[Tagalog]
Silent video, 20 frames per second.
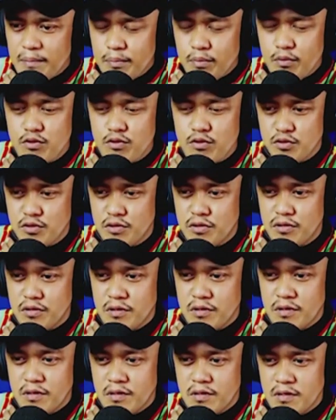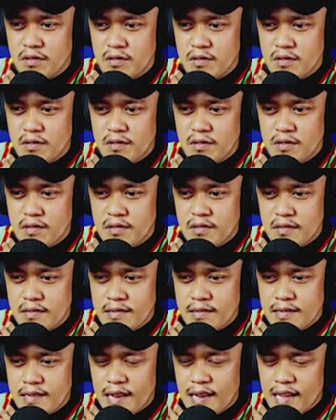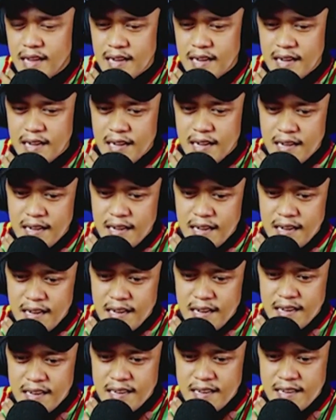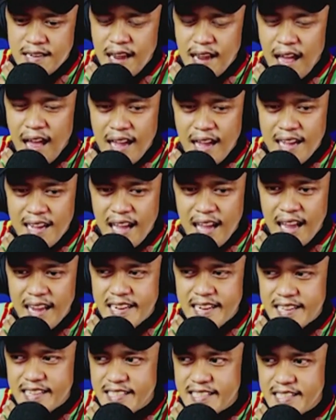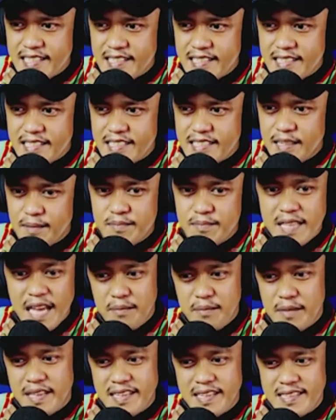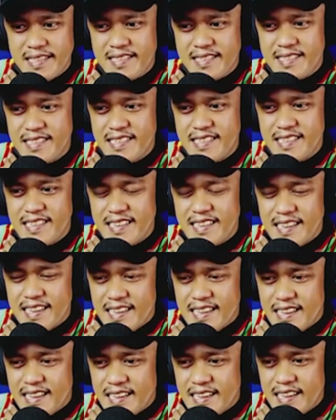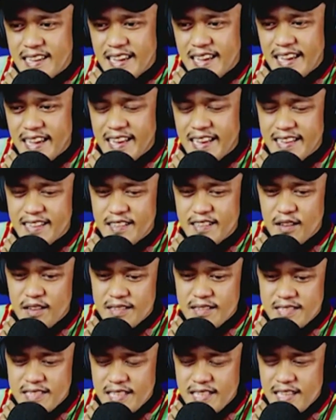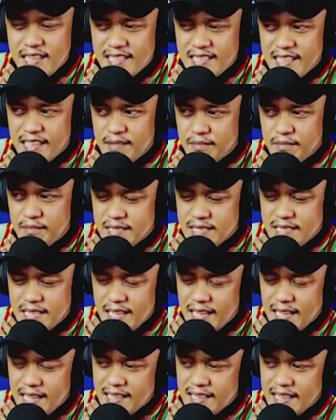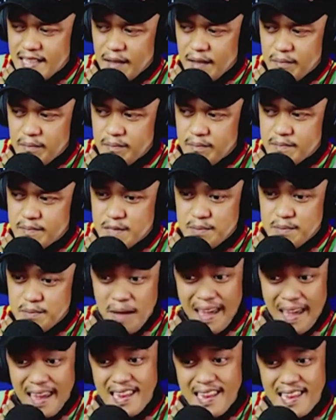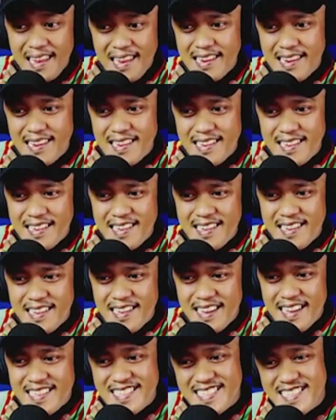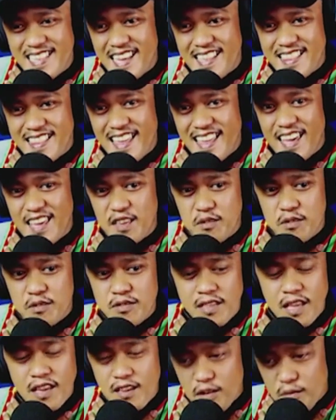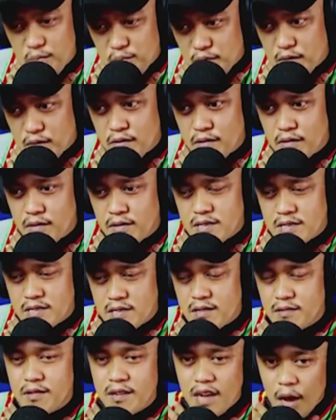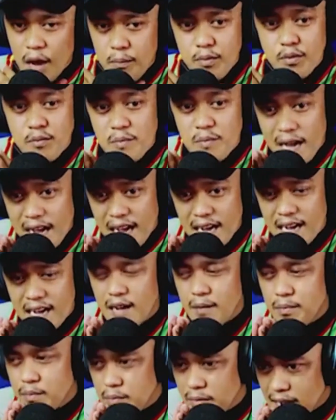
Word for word: ng puso. Nakaka, nakakagaan ng damdamin. And seeing them, seeing them smile and say thank you, thank you po. So, kapun mak, kapun